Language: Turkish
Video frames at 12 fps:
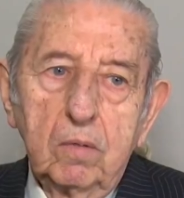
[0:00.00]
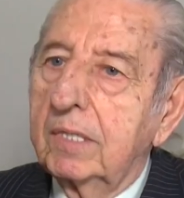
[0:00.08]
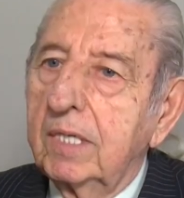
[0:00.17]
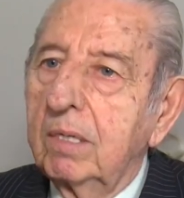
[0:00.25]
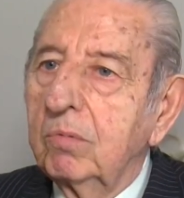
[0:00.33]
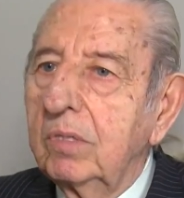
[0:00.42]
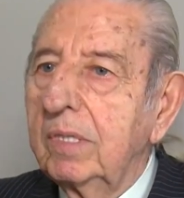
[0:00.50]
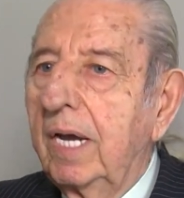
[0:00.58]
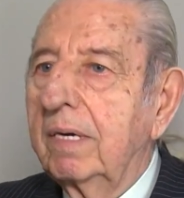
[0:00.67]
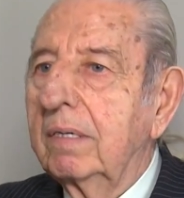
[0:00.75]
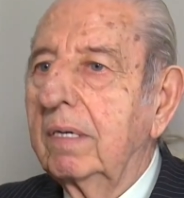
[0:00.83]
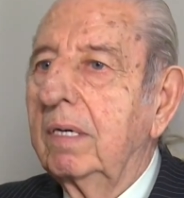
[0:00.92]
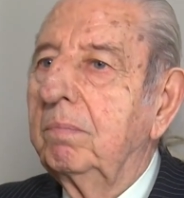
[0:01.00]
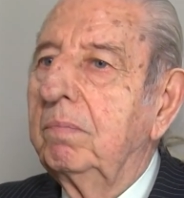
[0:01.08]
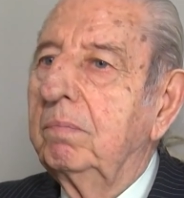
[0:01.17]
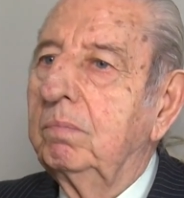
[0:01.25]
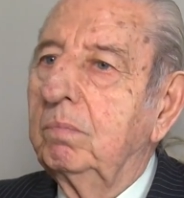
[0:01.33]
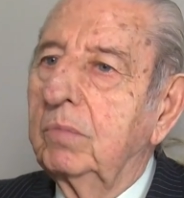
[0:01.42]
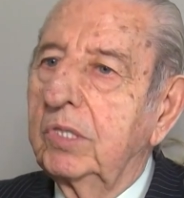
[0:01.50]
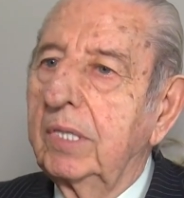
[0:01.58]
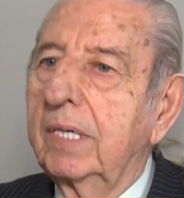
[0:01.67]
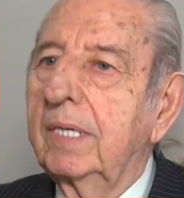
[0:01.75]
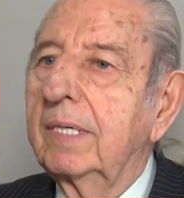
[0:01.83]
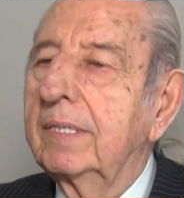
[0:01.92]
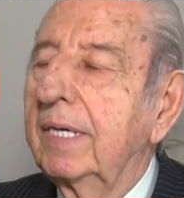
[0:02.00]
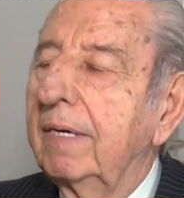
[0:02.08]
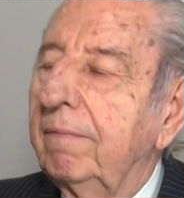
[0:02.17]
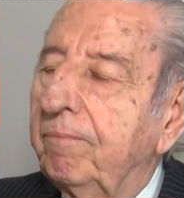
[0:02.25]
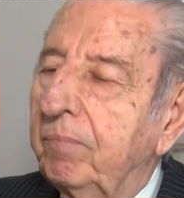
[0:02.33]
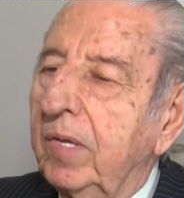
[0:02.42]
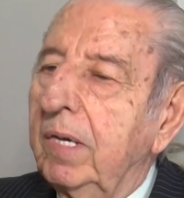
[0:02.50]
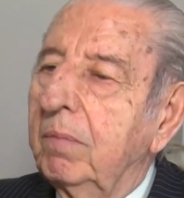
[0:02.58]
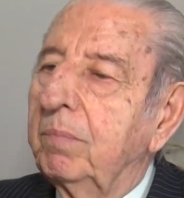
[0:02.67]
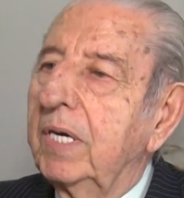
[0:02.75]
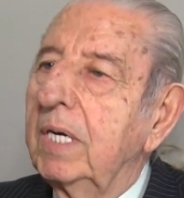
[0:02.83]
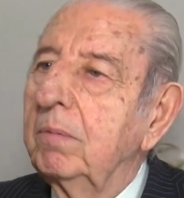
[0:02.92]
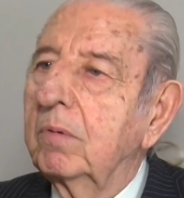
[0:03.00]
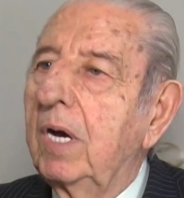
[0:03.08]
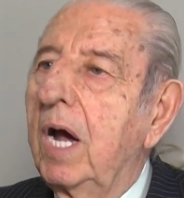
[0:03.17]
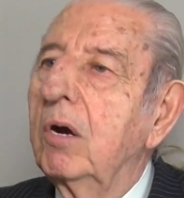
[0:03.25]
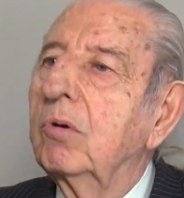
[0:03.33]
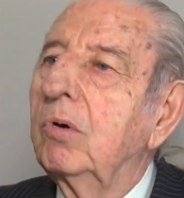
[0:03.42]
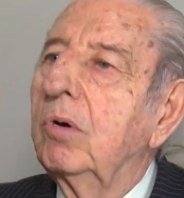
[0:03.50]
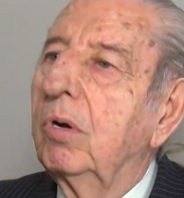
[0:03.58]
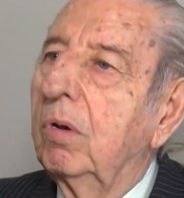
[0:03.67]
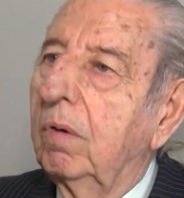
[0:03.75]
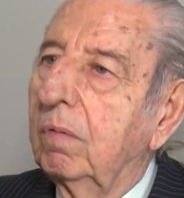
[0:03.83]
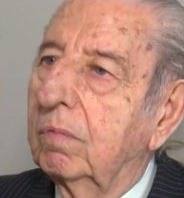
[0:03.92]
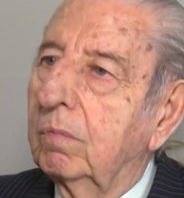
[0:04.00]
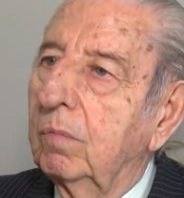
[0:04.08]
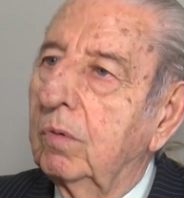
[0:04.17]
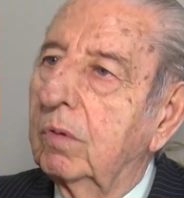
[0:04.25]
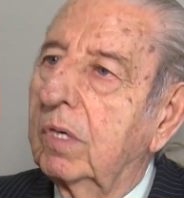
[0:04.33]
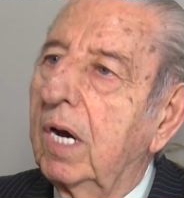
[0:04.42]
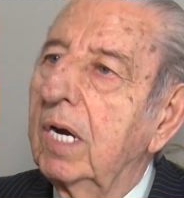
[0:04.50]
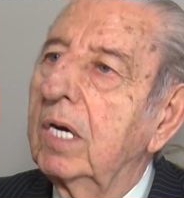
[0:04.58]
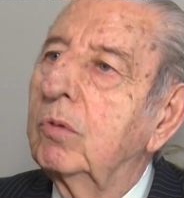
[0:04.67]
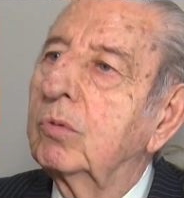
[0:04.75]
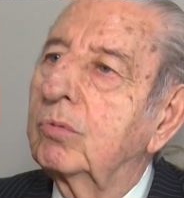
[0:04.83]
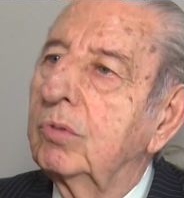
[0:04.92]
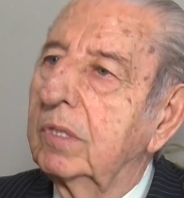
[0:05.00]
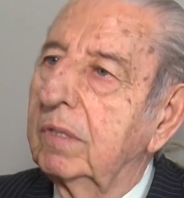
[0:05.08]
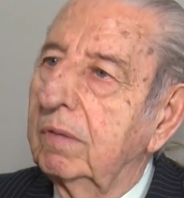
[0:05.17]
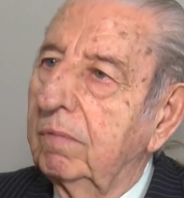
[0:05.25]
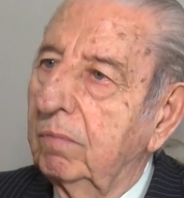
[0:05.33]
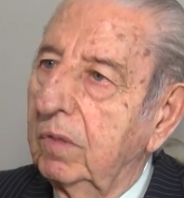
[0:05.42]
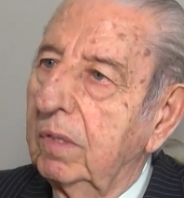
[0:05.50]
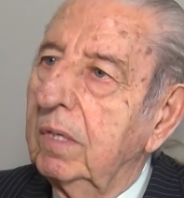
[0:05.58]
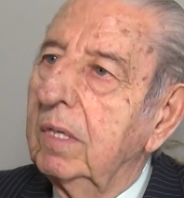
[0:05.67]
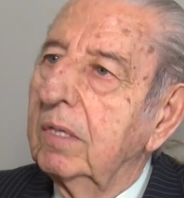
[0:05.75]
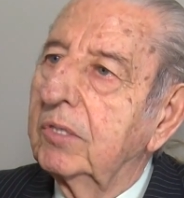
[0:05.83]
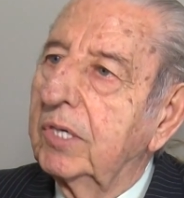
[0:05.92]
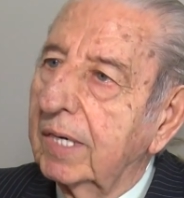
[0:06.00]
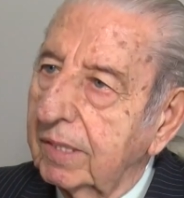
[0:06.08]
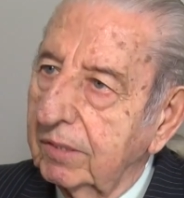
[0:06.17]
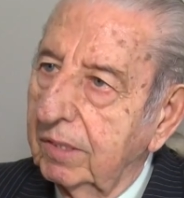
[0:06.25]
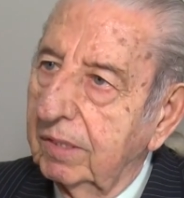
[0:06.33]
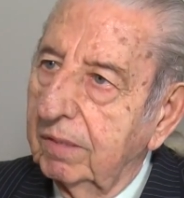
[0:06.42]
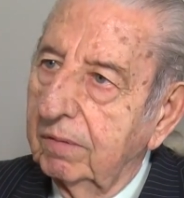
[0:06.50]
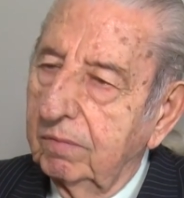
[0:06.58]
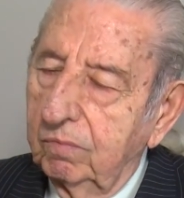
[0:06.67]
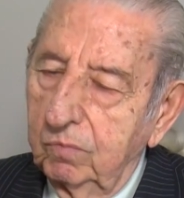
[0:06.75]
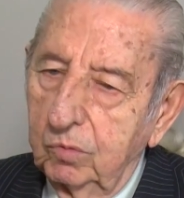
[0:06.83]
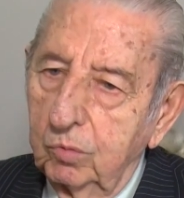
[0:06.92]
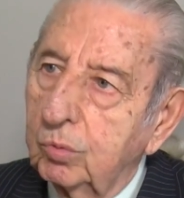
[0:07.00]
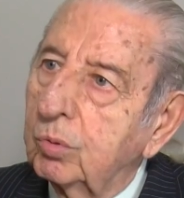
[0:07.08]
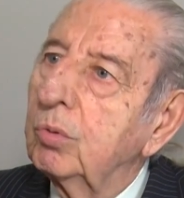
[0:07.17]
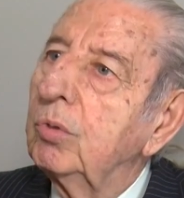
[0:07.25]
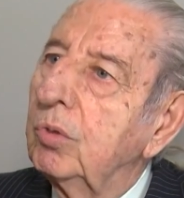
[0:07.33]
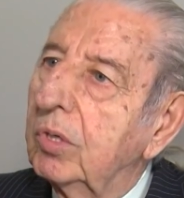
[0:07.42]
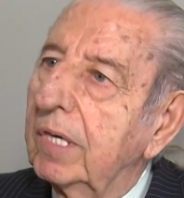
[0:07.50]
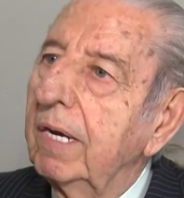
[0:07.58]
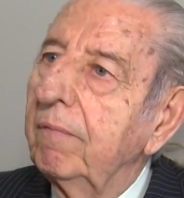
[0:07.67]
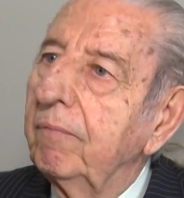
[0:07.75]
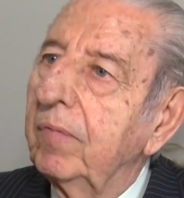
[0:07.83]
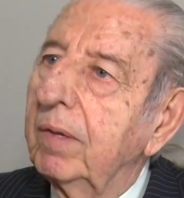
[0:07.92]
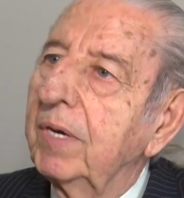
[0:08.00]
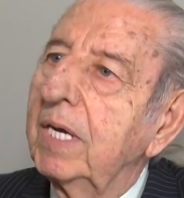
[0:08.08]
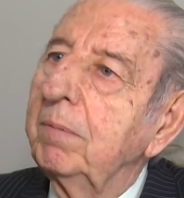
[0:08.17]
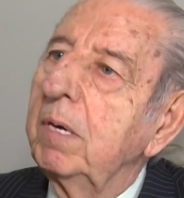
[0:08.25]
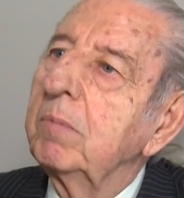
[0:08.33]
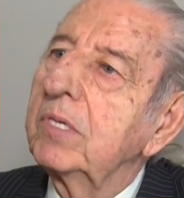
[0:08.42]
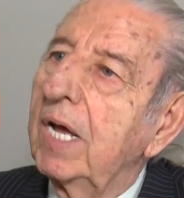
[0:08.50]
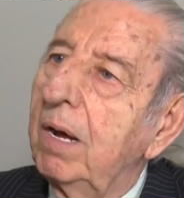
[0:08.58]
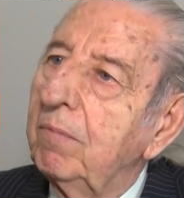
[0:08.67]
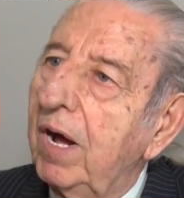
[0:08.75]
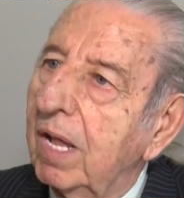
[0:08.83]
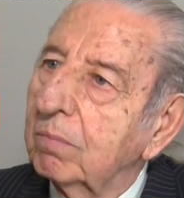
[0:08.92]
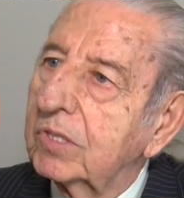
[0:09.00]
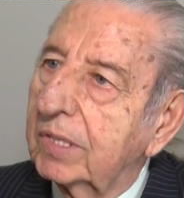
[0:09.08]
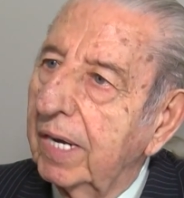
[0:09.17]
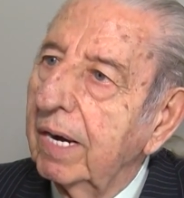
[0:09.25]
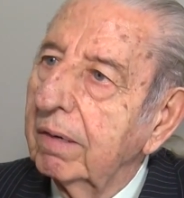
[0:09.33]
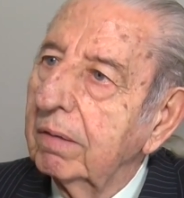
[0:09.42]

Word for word: Şimdi bunlar e, bir şekilde benim kargo kare kutu şekli e, usulüyle benim imzamı almışlar.